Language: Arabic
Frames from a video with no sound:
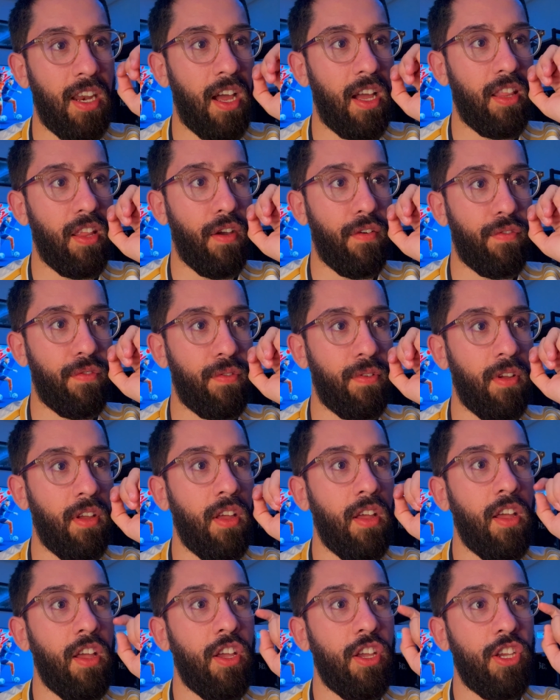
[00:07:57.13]
آه، هدف
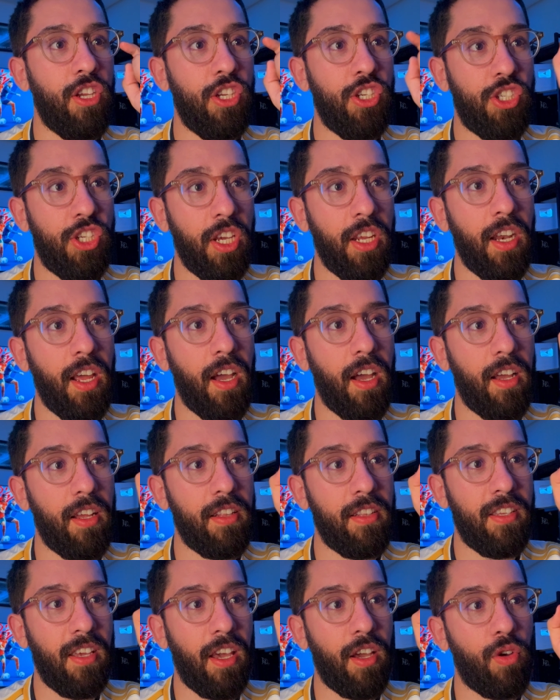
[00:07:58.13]
يجينا
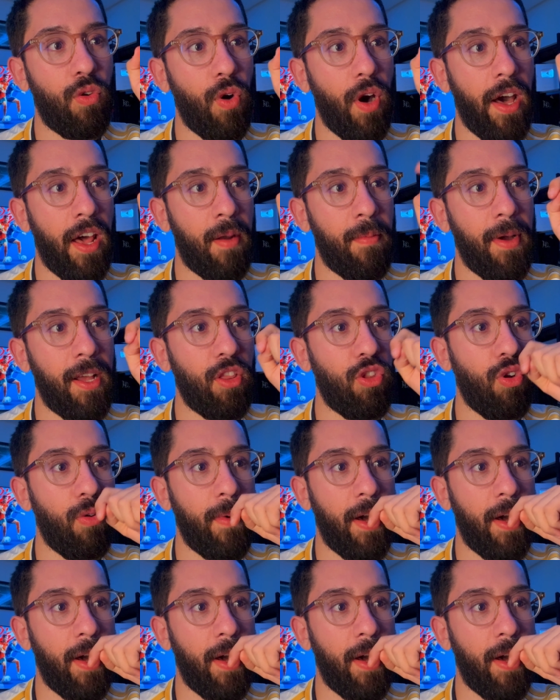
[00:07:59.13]
دييغو ارماندو